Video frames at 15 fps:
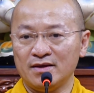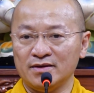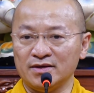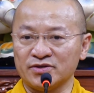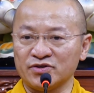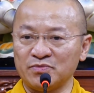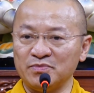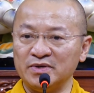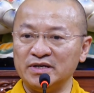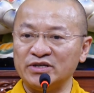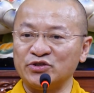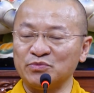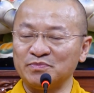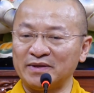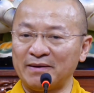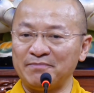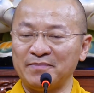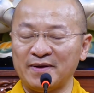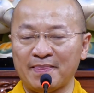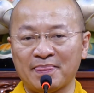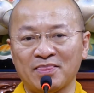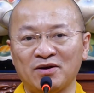Thì trong 10 trung tâm
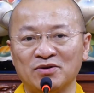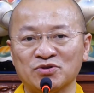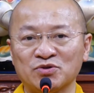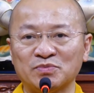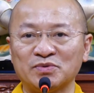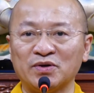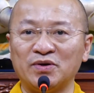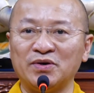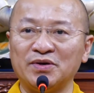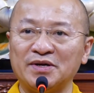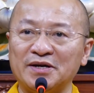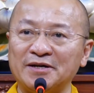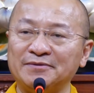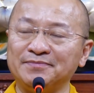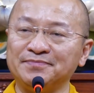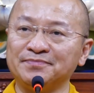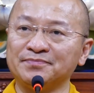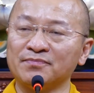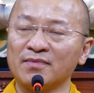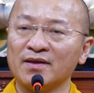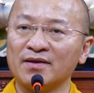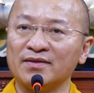đó, chúng tôi
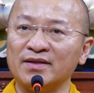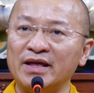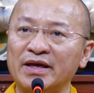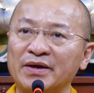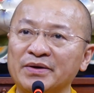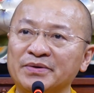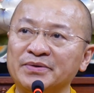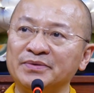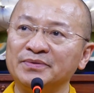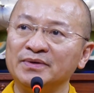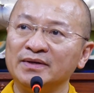đều